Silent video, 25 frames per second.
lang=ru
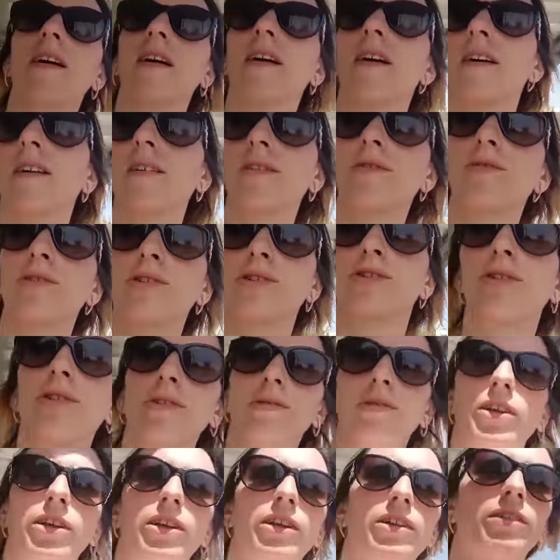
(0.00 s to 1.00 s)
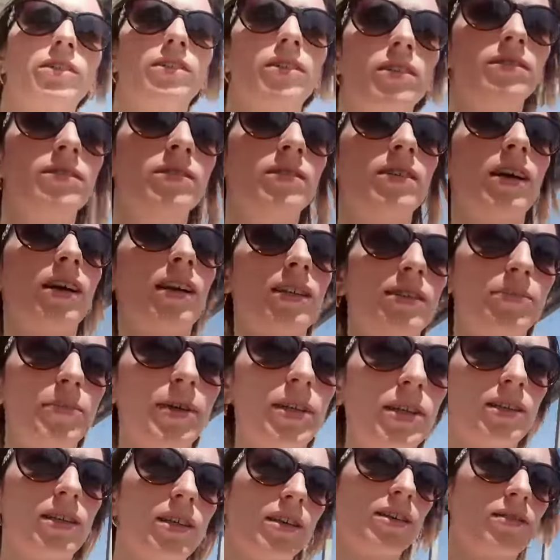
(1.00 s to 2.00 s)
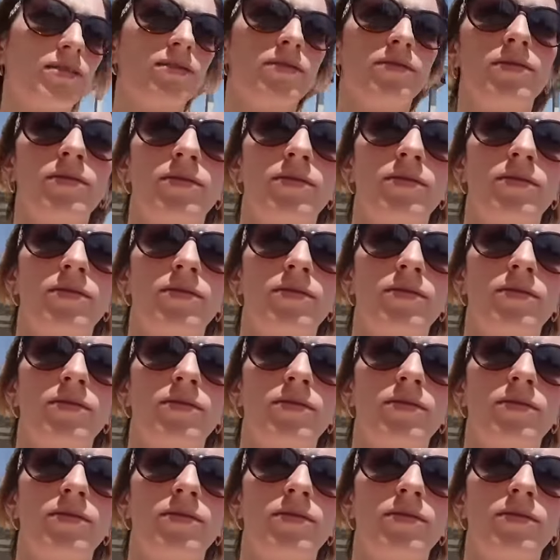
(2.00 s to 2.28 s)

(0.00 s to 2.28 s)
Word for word: А, очень редко. А разметки